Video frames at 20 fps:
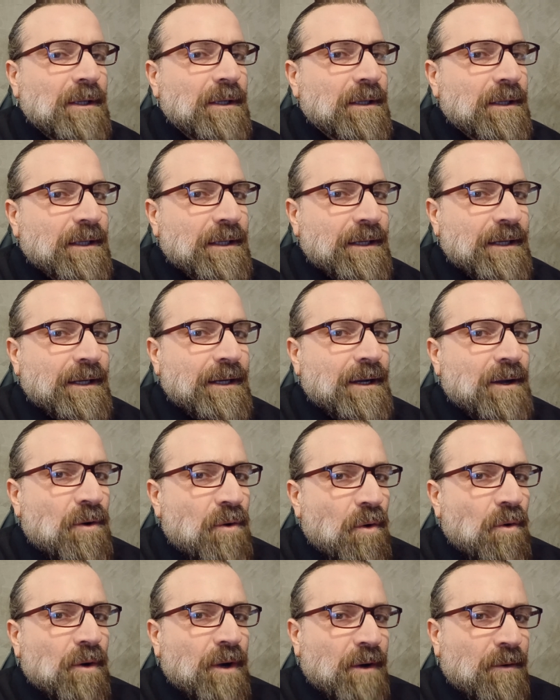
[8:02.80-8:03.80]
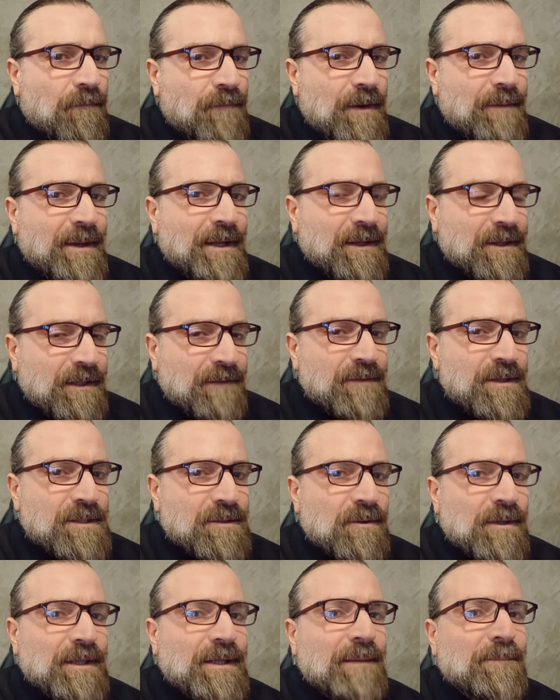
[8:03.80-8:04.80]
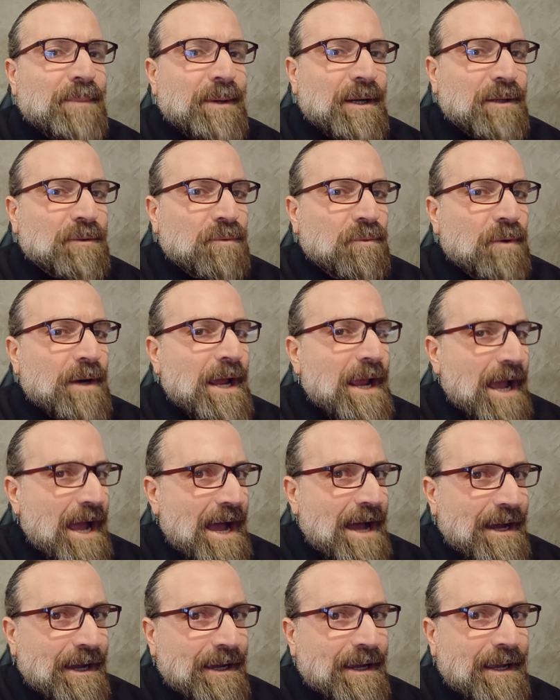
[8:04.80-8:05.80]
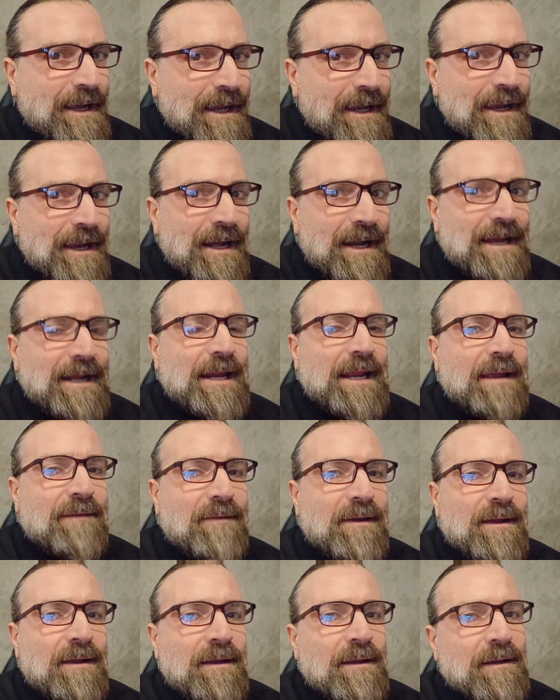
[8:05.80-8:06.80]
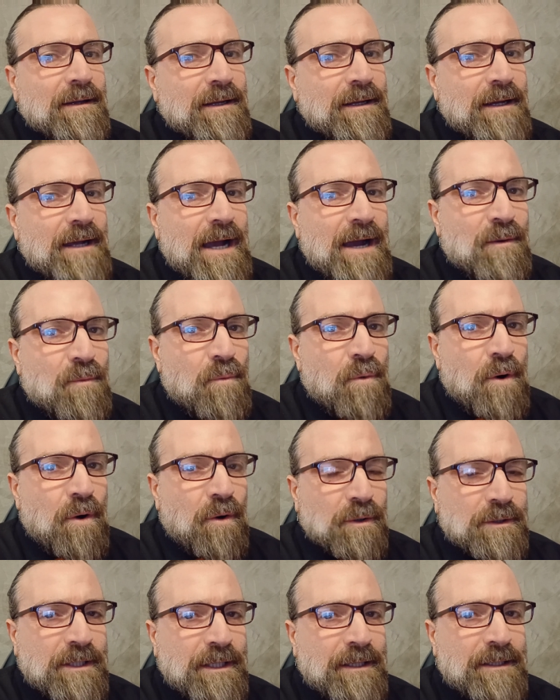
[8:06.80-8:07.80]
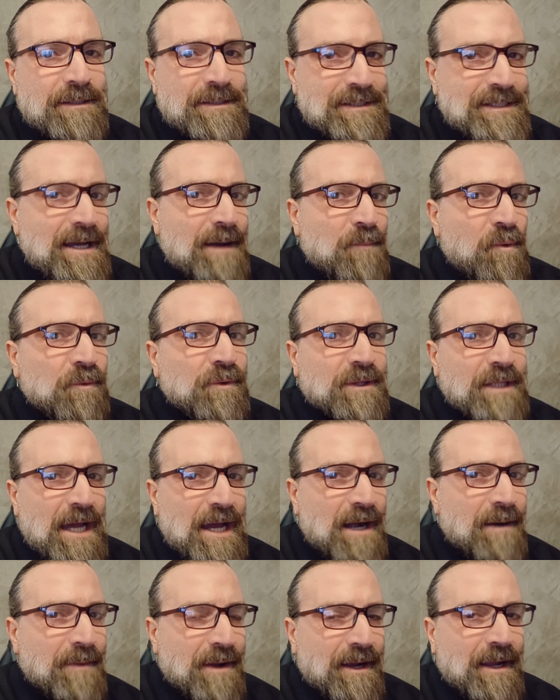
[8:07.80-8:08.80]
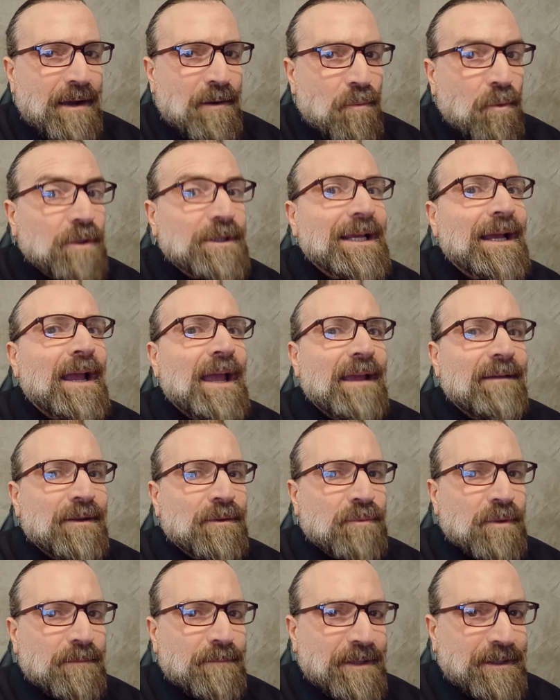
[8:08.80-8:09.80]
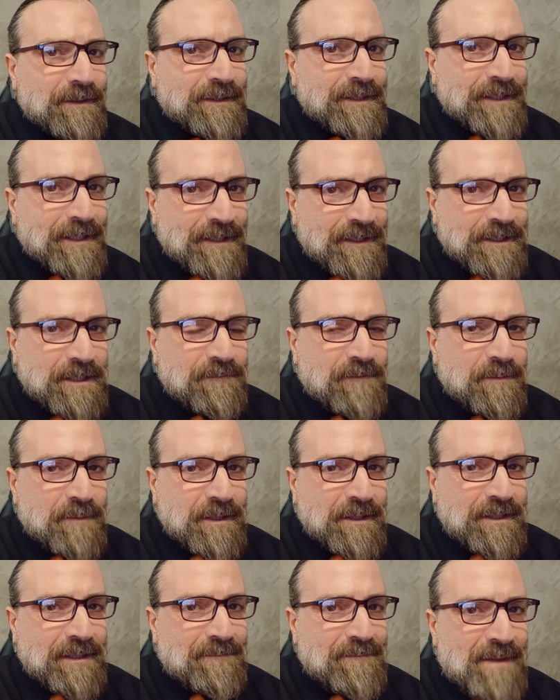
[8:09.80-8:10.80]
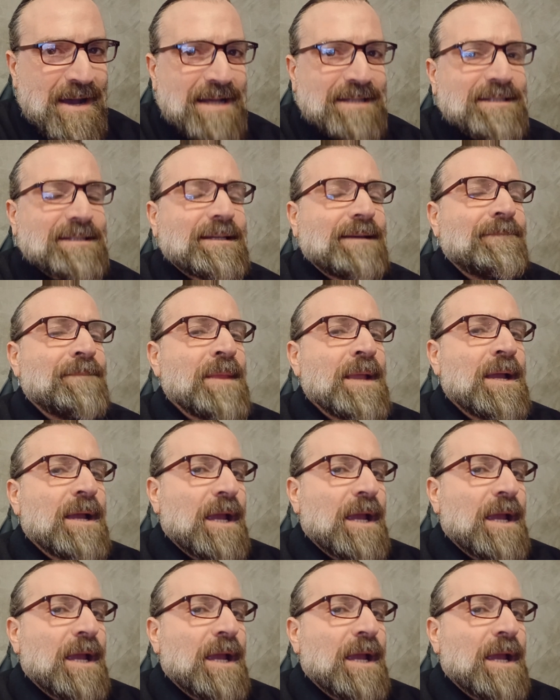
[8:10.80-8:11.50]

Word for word: eh, e con ovviamente, visto le temperature, anche la neve eh, a quote sia montane ma anche a quote eventualmente relativamente basse.